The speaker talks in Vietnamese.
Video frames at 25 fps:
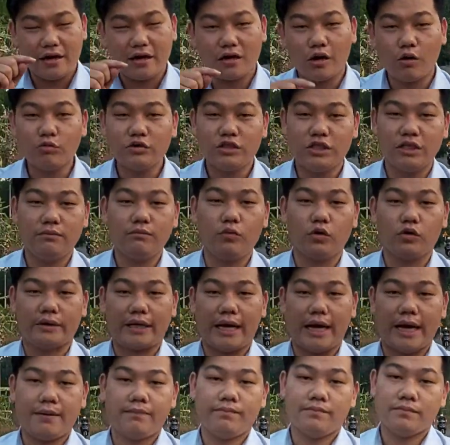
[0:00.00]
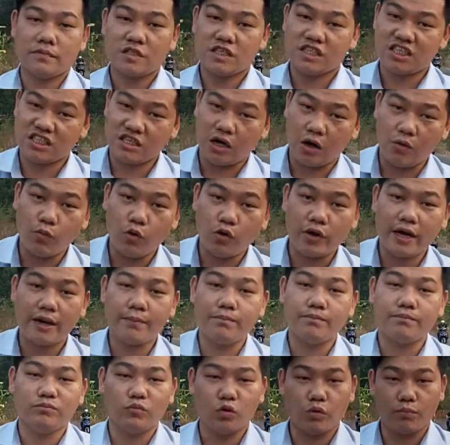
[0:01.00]
0918
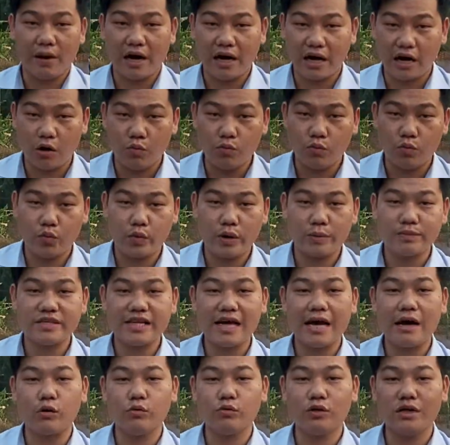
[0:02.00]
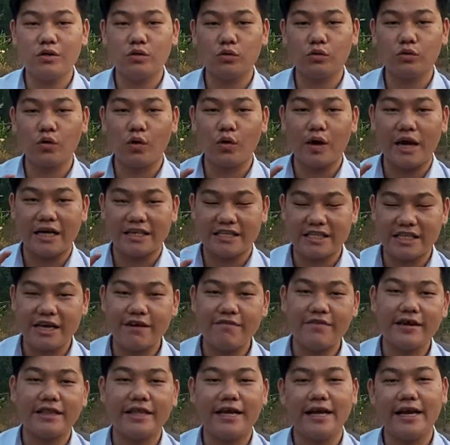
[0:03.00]
645 130, website của công ty chúng tôi là
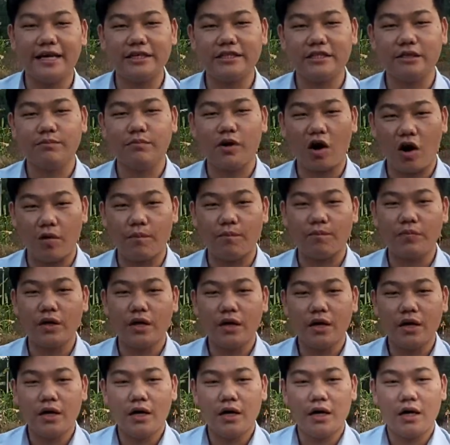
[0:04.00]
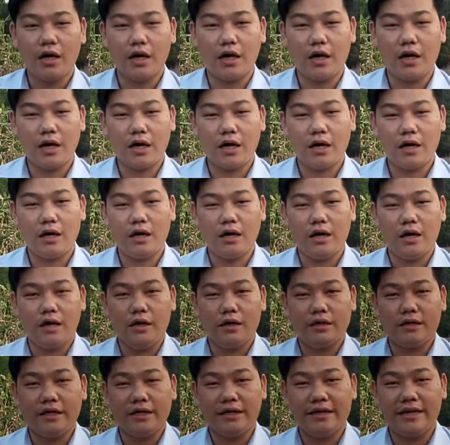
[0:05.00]
cvtland.com. Đó,
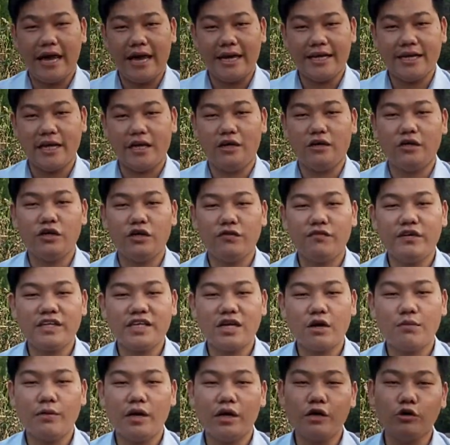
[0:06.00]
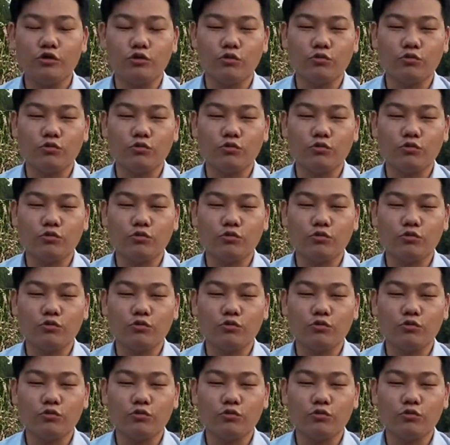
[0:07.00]
thì để nhận được